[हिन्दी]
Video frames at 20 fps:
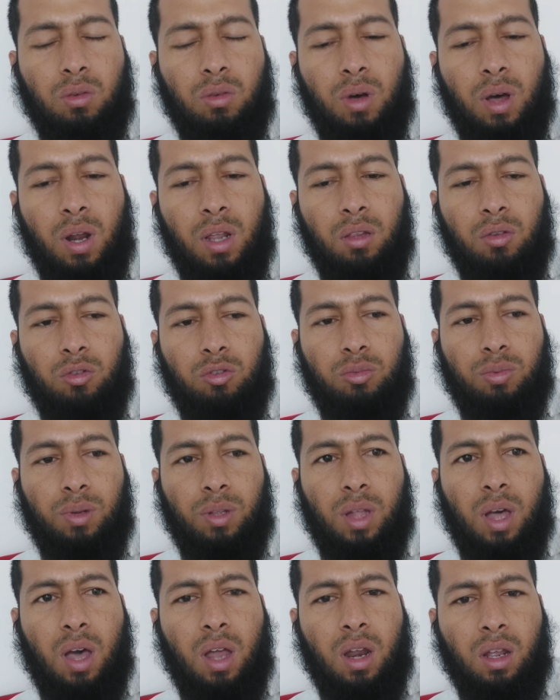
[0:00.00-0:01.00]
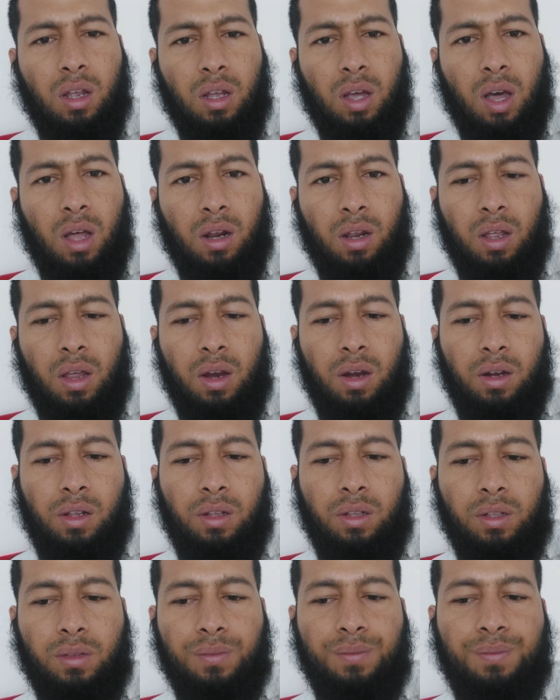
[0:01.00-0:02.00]
तो आ रहे थे उस पर हर एक कार की आईडी
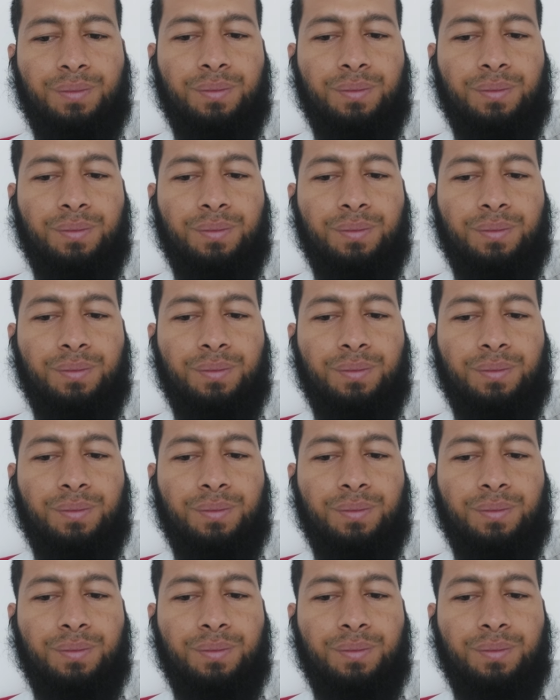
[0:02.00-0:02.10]
थी